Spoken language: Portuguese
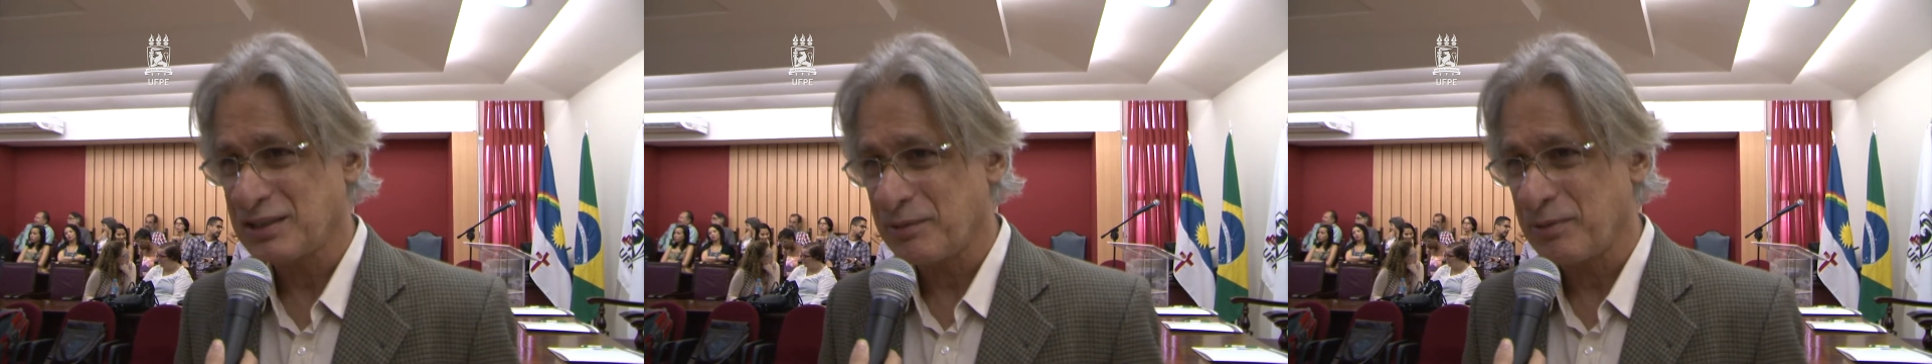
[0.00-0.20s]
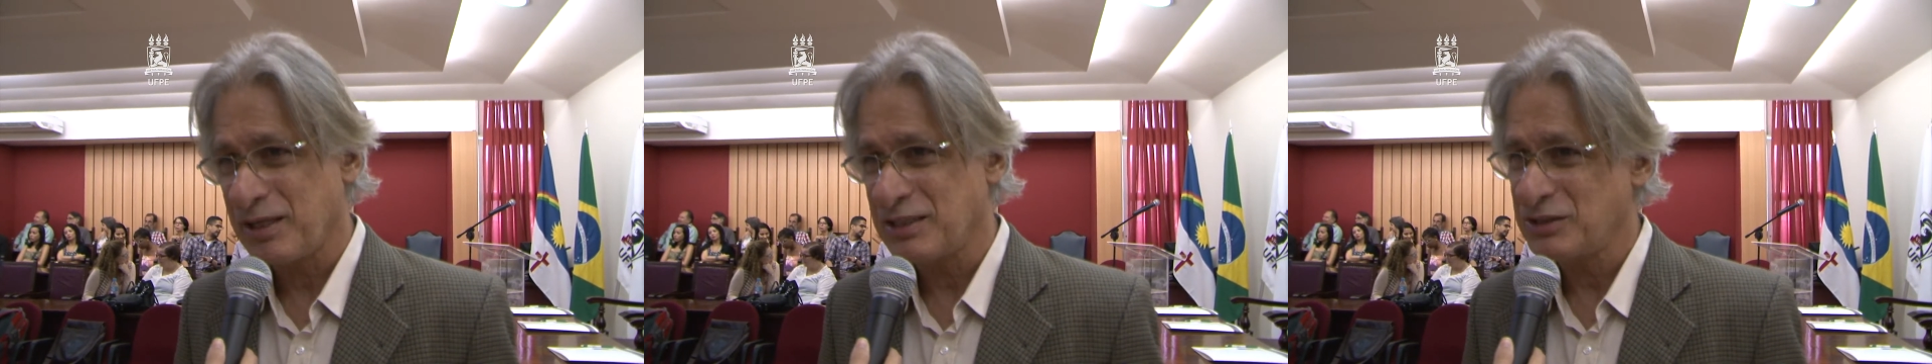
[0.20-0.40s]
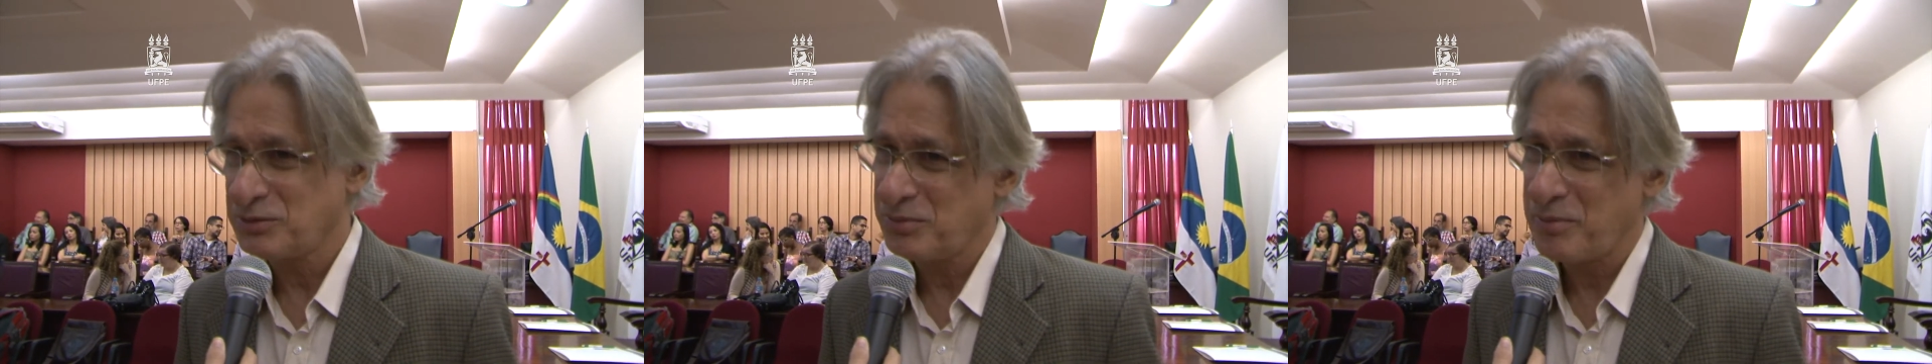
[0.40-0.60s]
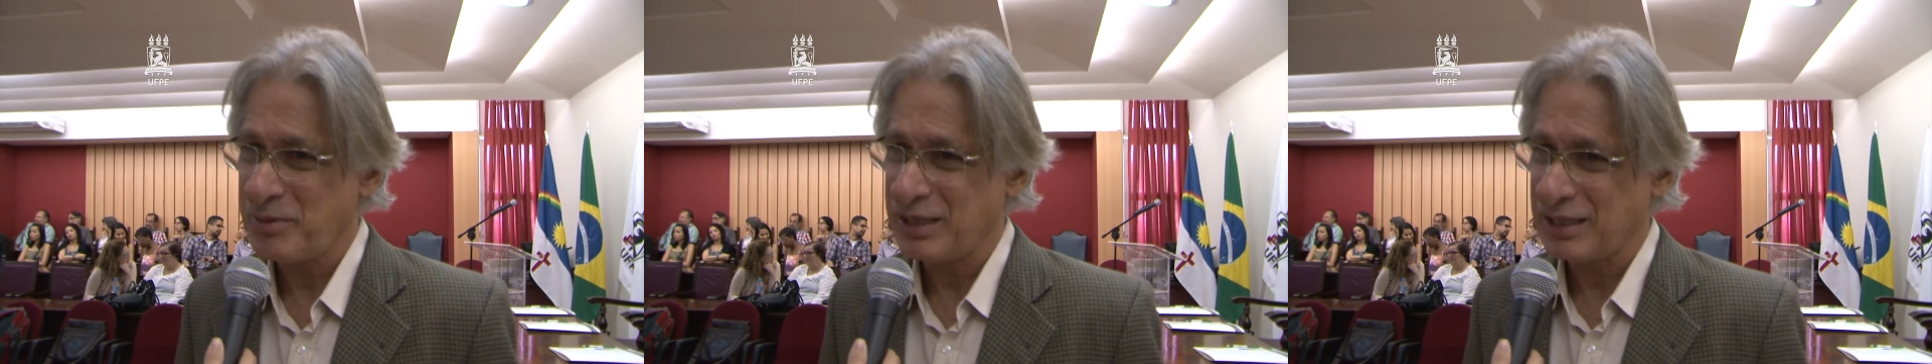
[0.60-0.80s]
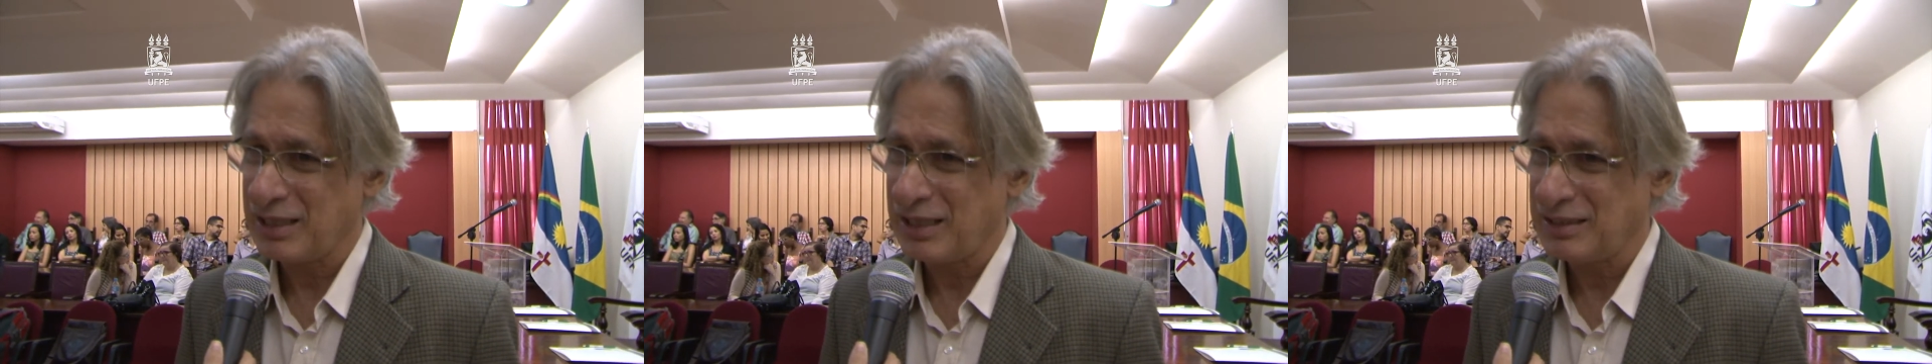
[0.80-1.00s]
trabalhando sobre a
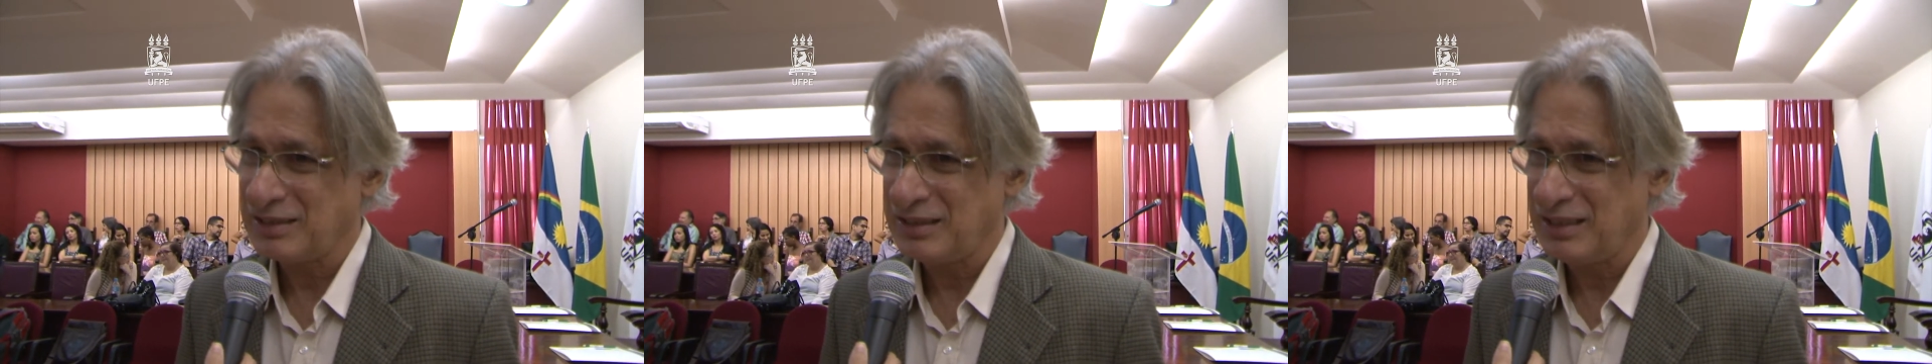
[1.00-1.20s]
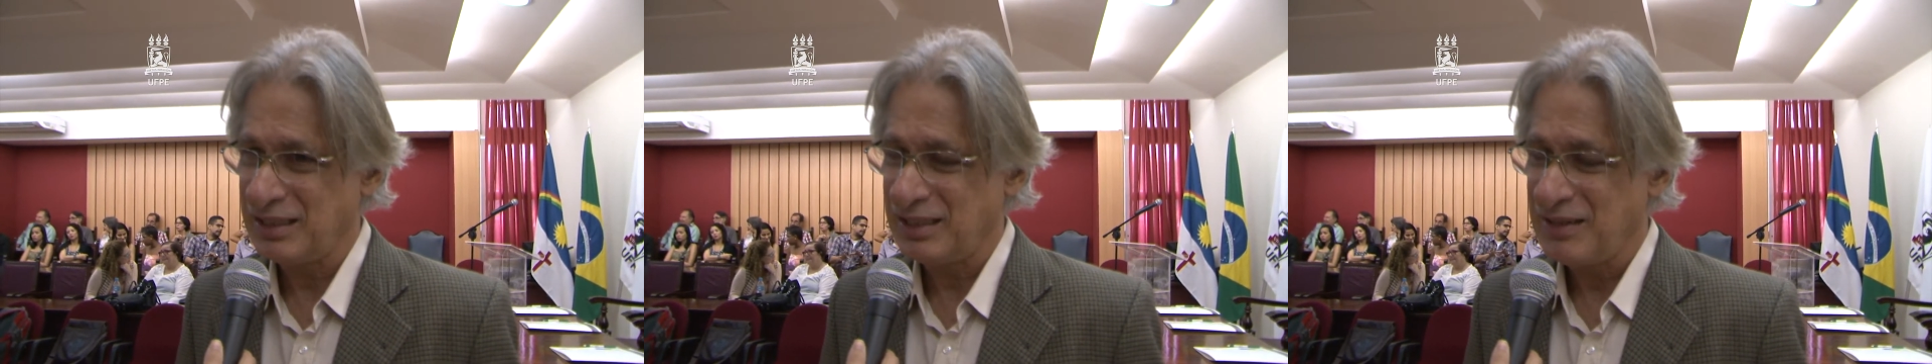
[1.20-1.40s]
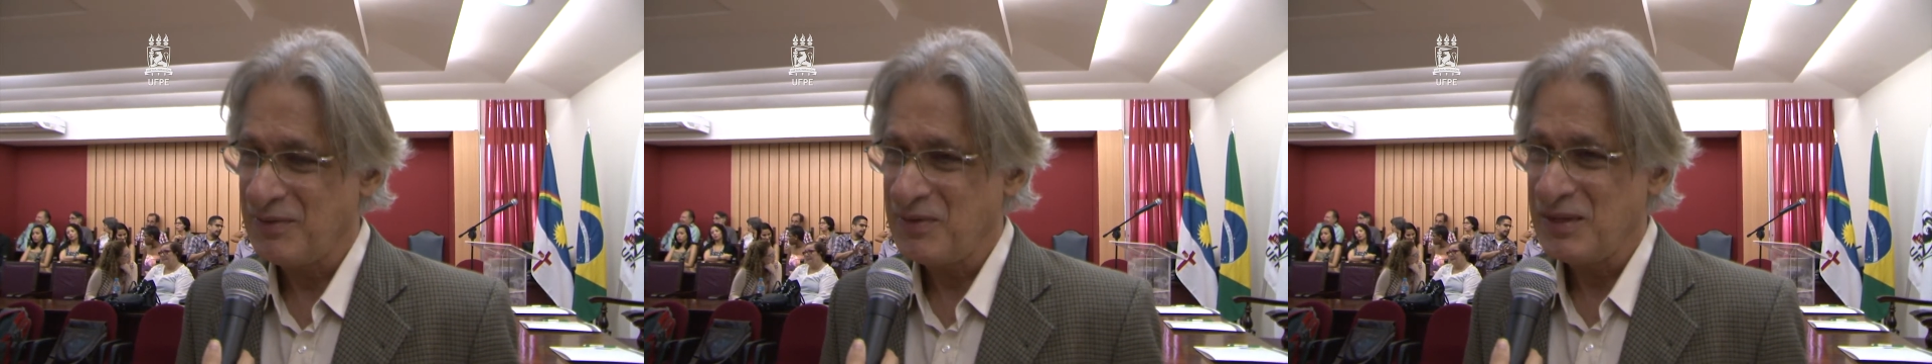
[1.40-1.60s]
América Latina